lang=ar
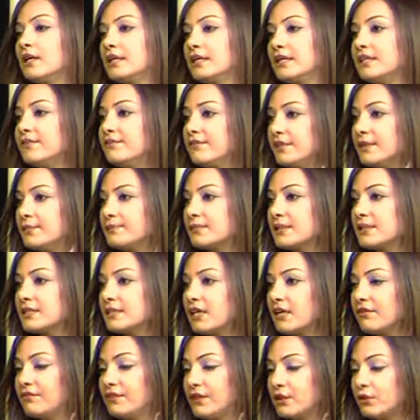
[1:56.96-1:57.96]
كيف
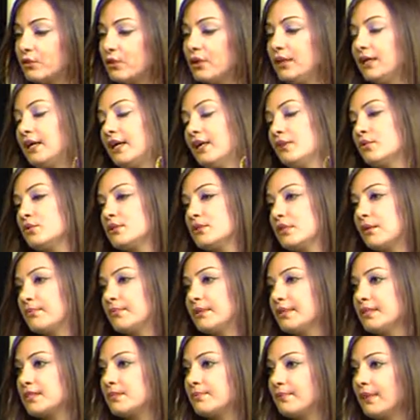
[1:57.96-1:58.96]
بتنصح فيه كل عروسة
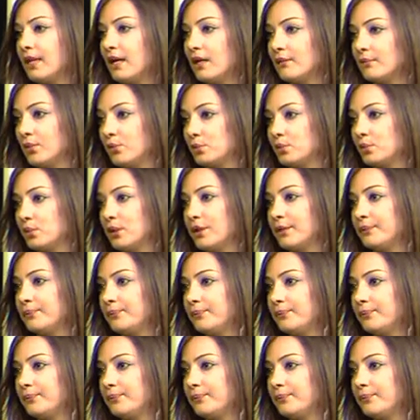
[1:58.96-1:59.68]
بالنسبة لهالموضوع